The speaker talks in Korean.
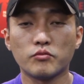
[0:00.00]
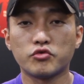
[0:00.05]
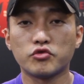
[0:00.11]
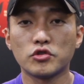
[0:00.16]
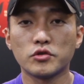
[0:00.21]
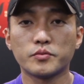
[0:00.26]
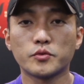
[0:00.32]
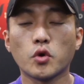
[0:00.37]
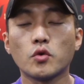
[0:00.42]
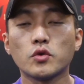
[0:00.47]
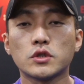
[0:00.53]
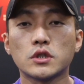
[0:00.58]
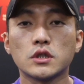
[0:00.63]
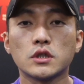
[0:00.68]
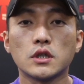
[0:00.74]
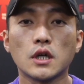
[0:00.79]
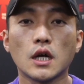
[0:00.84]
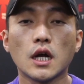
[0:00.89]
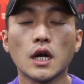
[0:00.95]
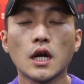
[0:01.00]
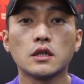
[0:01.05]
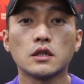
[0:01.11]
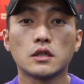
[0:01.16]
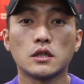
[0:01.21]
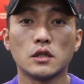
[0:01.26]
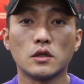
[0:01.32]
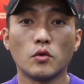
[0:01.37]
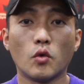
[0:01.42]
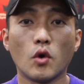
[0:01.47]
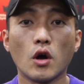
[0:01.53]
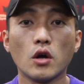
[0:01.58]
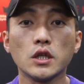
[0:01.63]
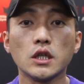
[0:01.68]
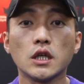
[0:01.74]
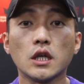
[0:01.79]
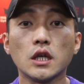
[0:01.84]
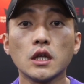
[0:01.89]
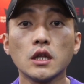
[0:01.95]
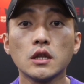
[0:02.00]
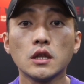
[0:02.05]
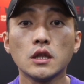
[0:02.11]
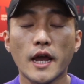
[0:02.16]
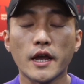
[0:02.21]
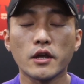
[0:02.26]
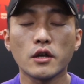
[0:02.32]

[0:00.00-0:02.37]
무릎 통증과 그 원인,